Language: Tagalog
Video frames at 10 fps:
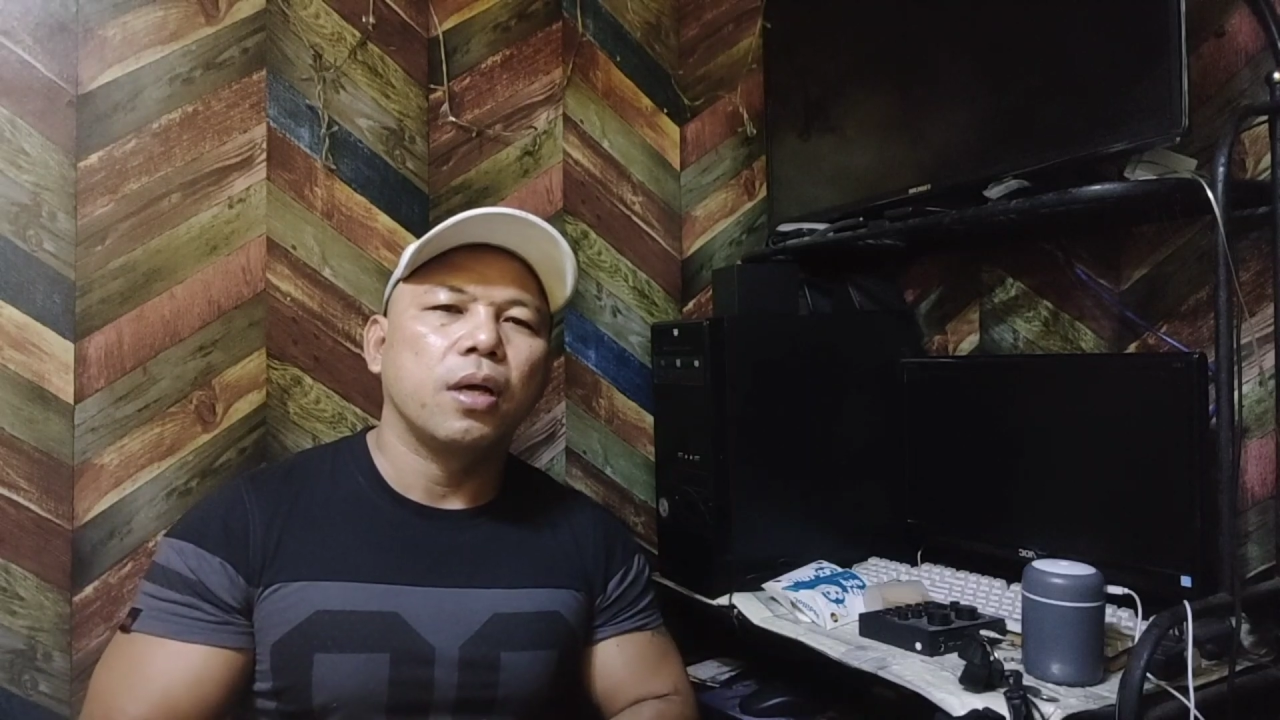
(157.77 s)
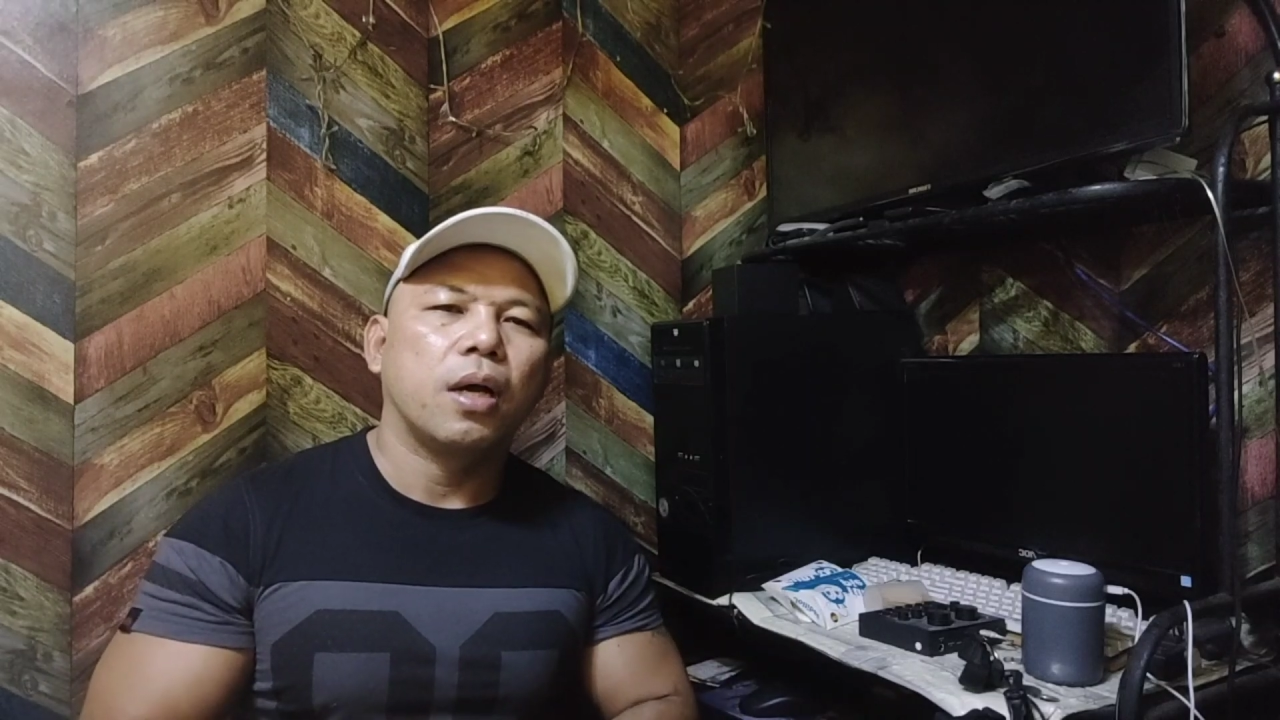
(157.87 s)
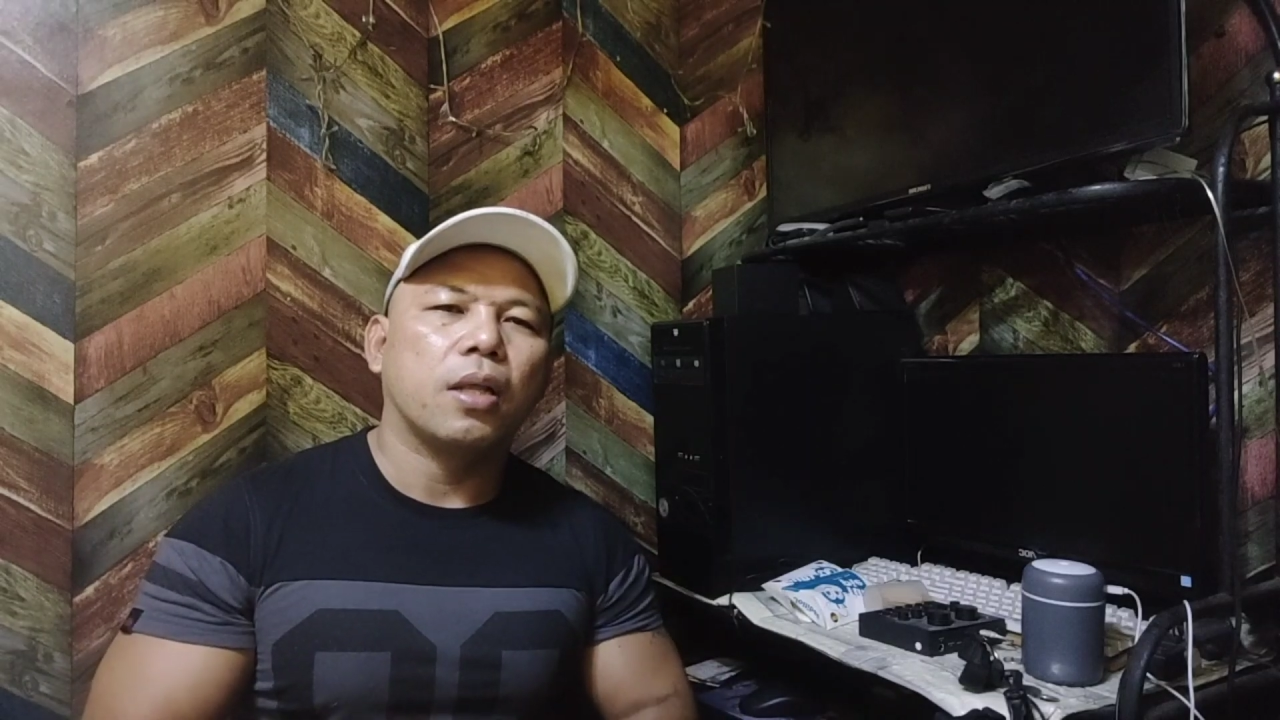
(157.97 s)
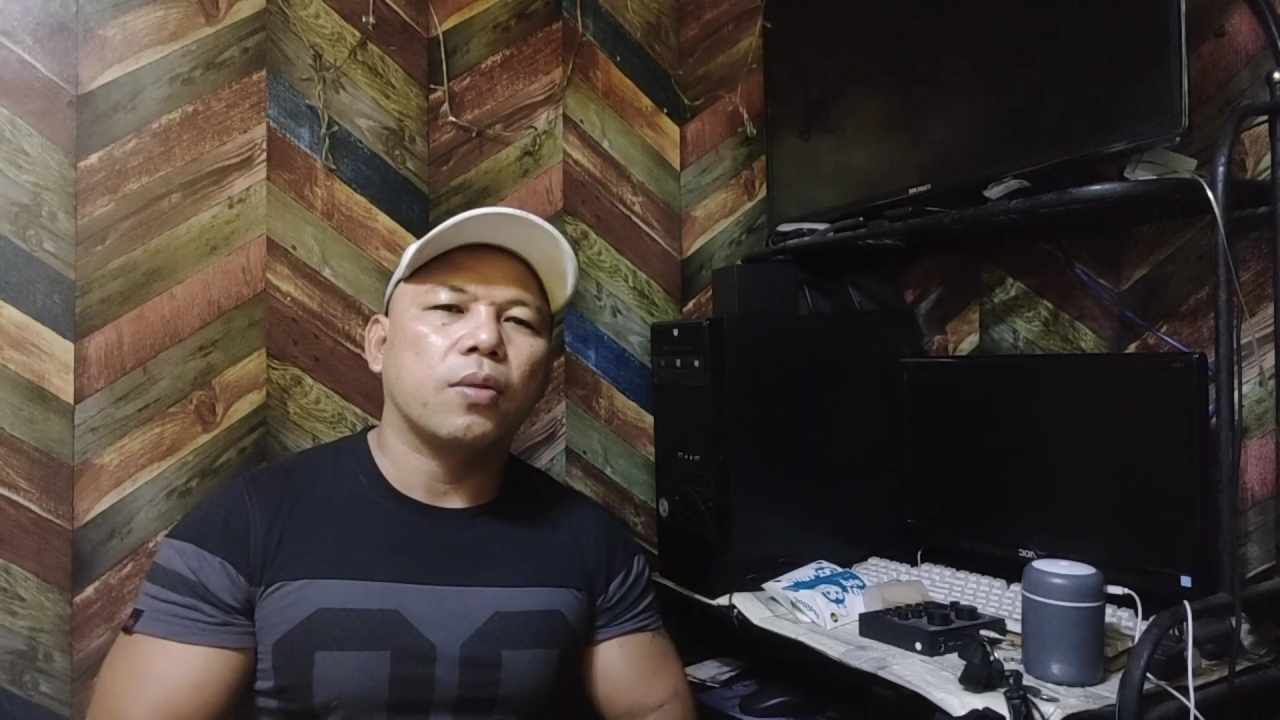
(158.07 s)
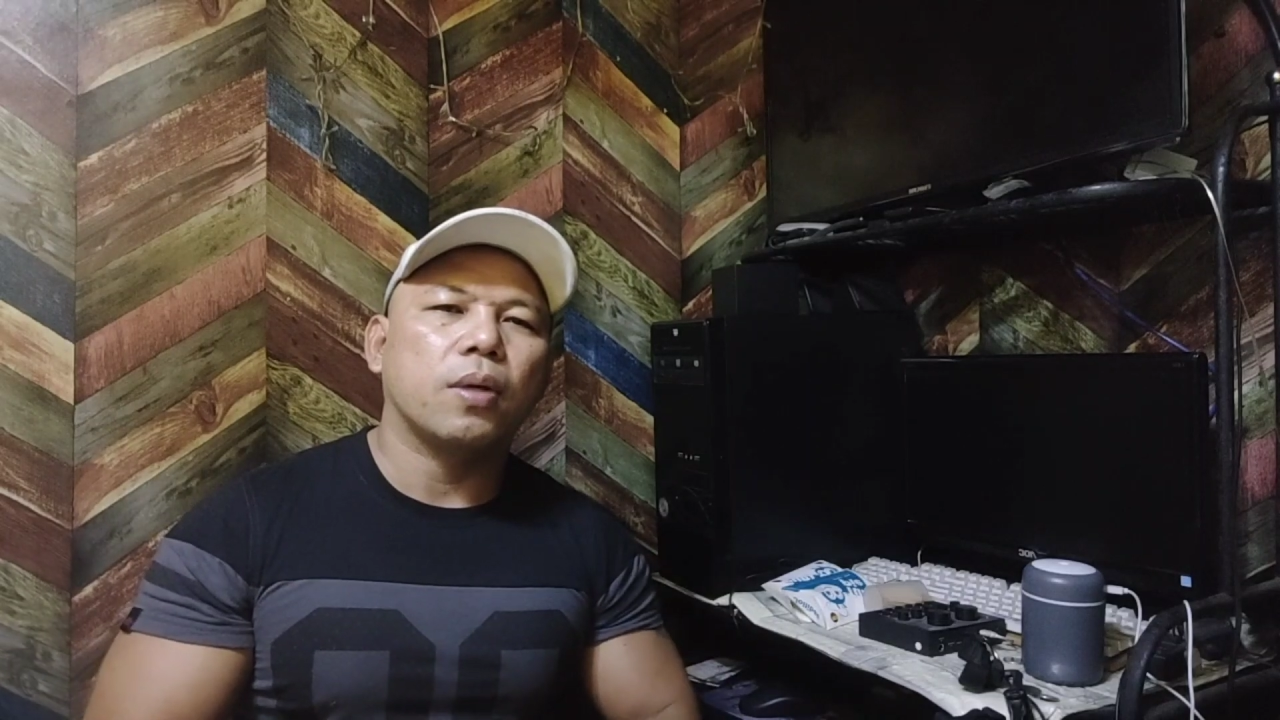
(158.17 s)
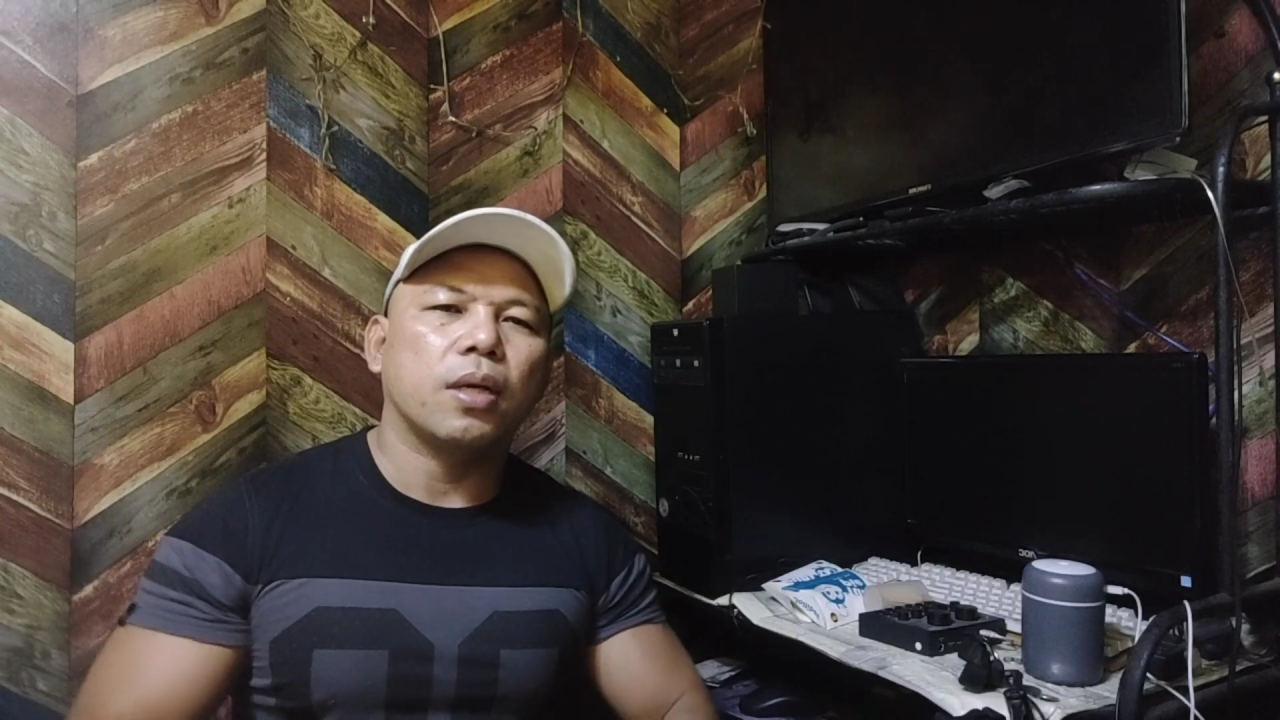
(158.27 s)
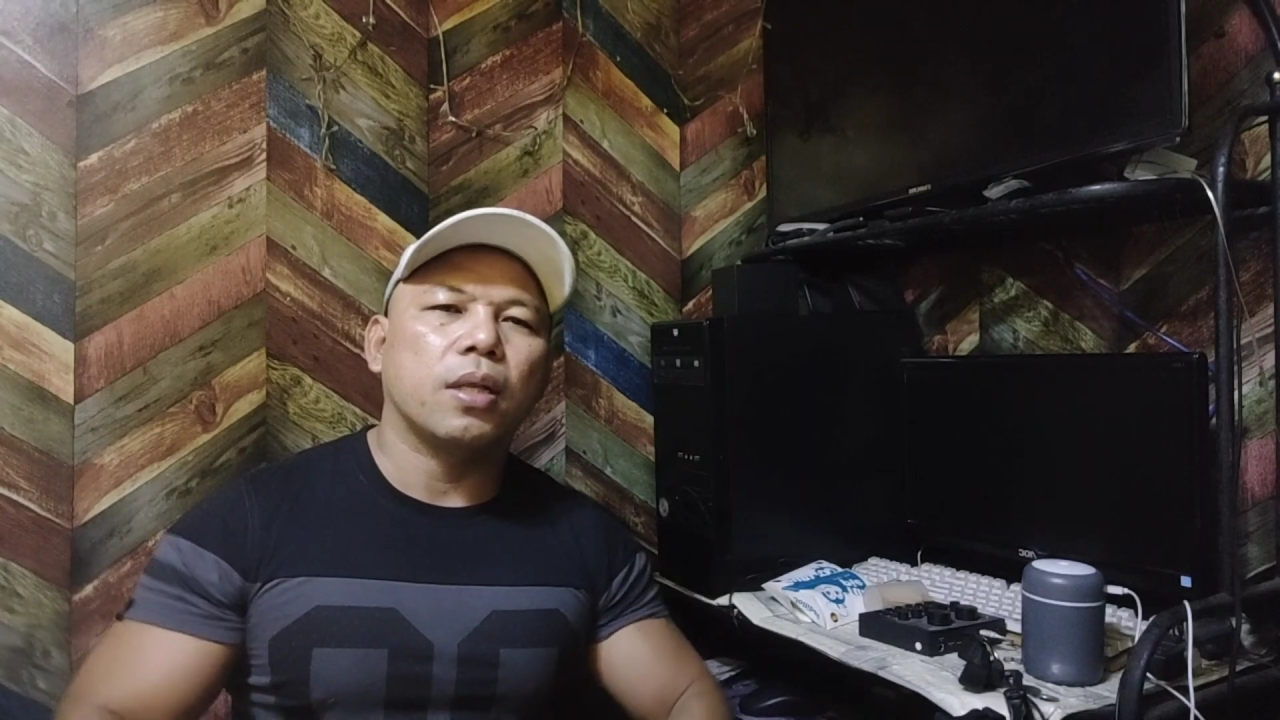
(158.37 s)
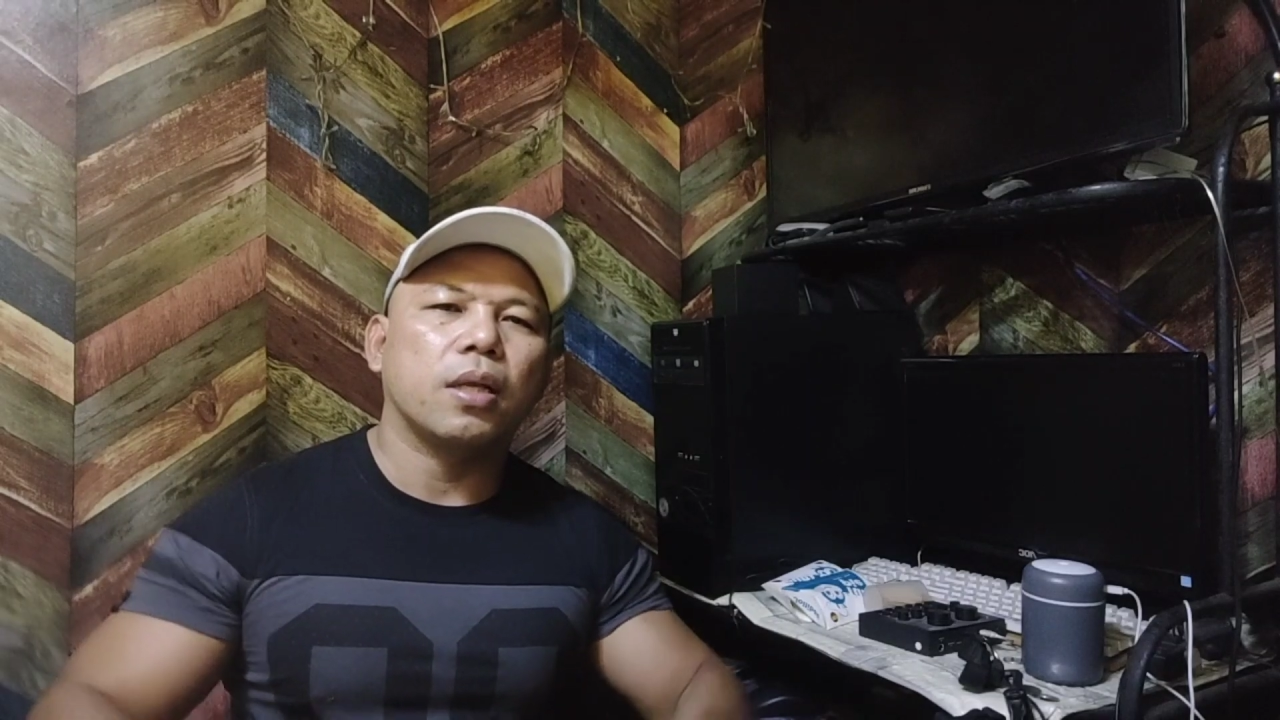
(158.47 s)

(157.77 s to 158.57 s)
At wag nating